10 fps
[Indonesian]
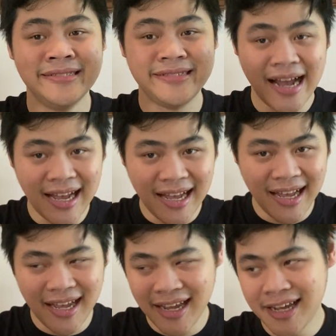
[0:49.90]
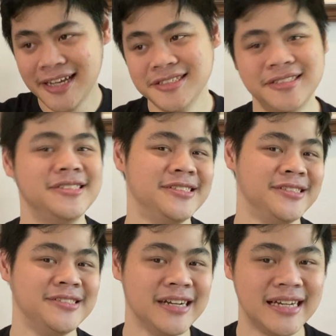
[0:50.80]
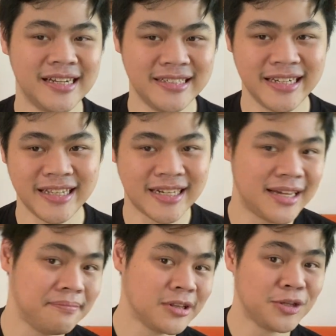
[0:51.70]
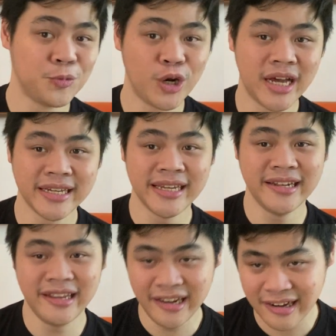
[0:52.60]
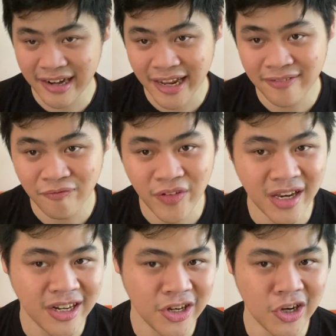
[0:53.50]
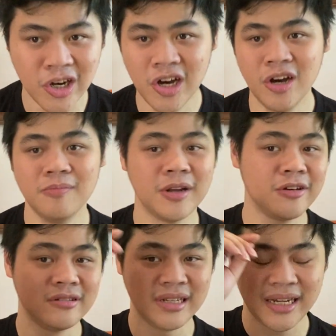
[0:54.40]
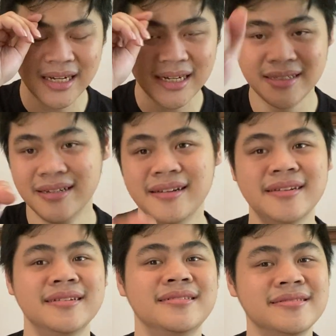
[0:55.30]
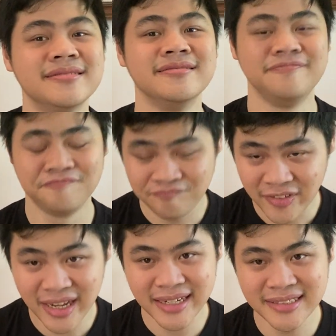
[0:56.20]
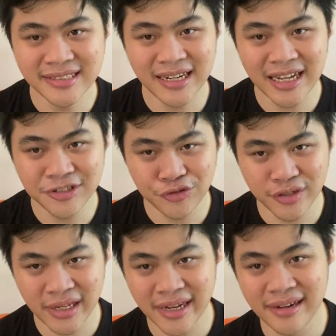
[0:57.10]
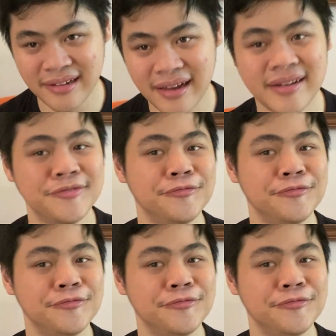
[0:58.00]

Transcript: dan juga nanti kita akan bertemu lagi di next video berikutnya ya selanjutnya ya